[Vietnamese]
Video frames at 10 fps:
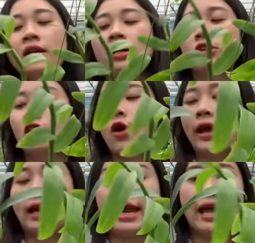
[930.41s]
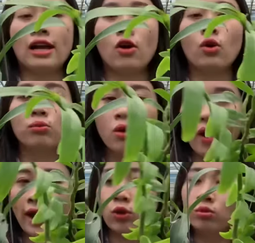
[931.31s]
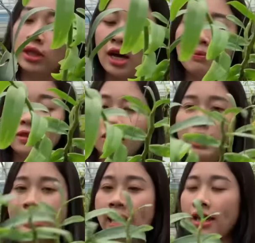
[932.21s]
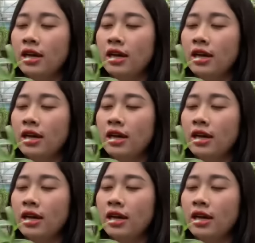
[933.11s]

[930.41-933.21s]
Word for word: Rồi hoàng lan cũng hoa cũng thơm nữa cả nhà.